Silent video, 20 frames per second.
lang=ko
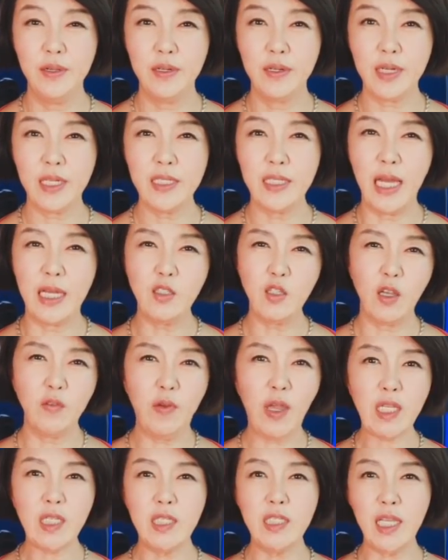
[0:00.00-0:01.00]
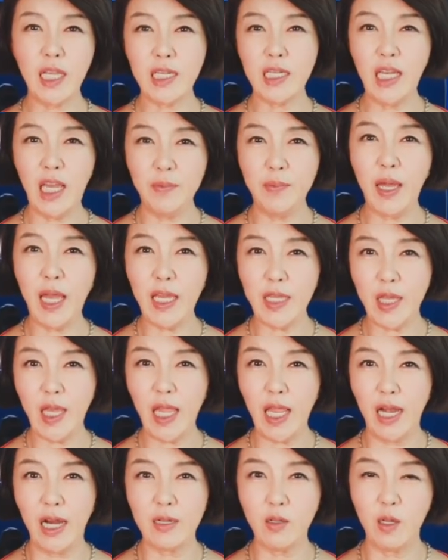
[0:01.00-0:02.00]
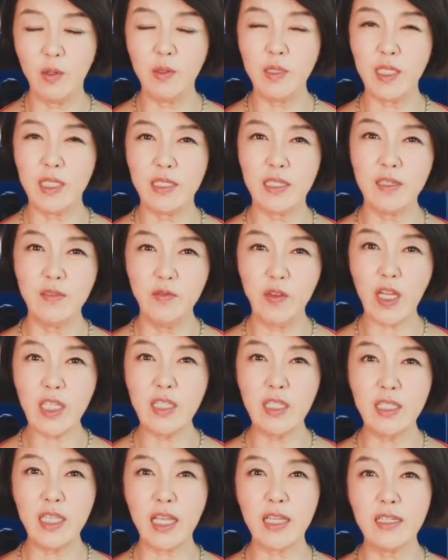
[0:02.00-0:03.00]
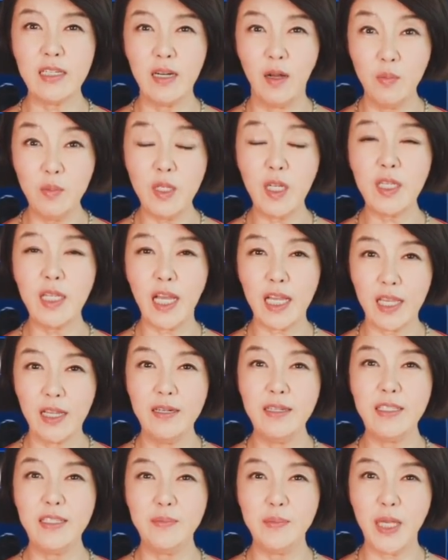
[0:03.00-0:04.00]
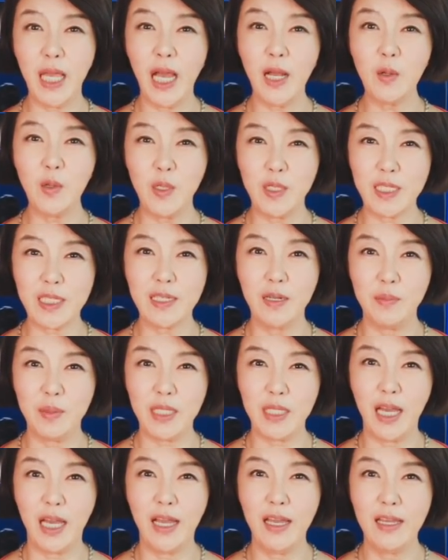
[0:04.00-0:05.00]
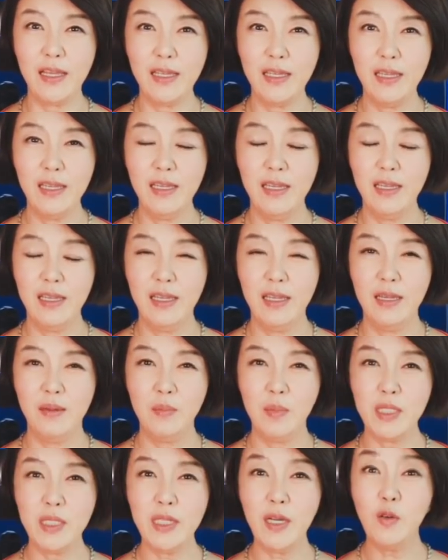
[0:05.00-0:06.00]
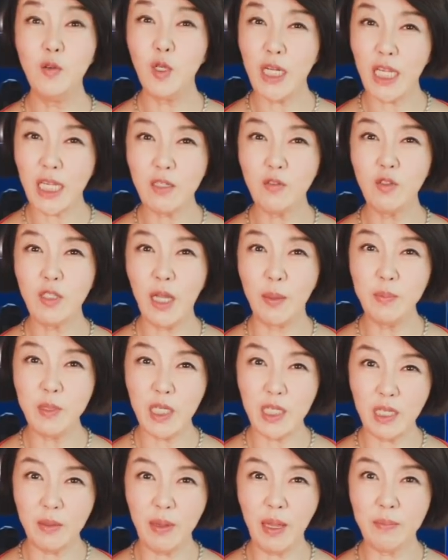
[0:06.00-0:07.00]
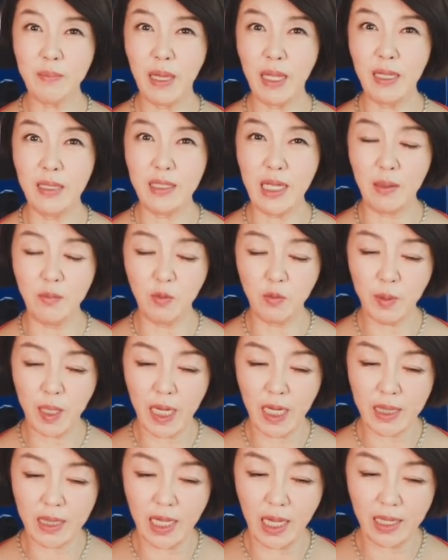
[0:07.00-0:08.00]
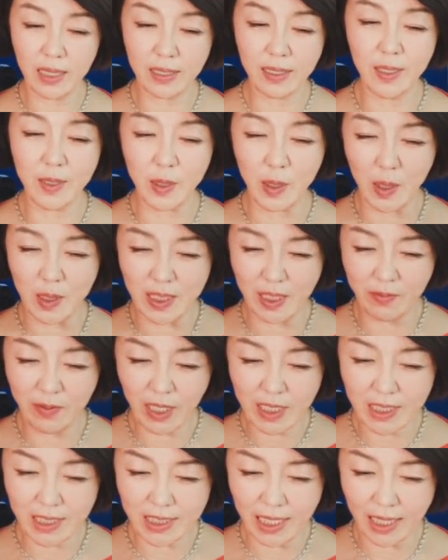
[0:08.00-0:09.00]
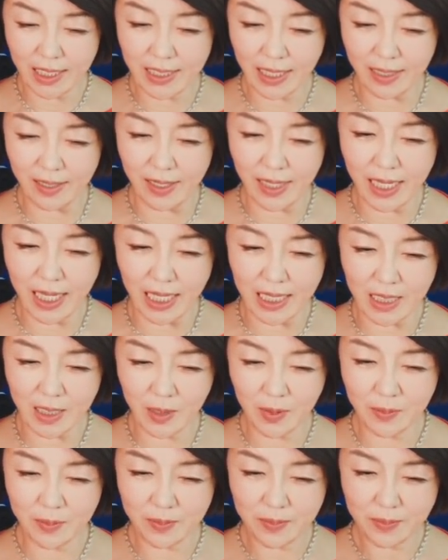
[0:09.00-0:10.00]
그래서 나중에 팩트체크 해봐야 돼 라고 하면서 지금 팩트체크를 엄청나게 열심히 하고 있을 겁니다. 어, 서울 인구 3200만 잘못 말했다 이런 것도 이제 팩트체크에 걸리겠죠.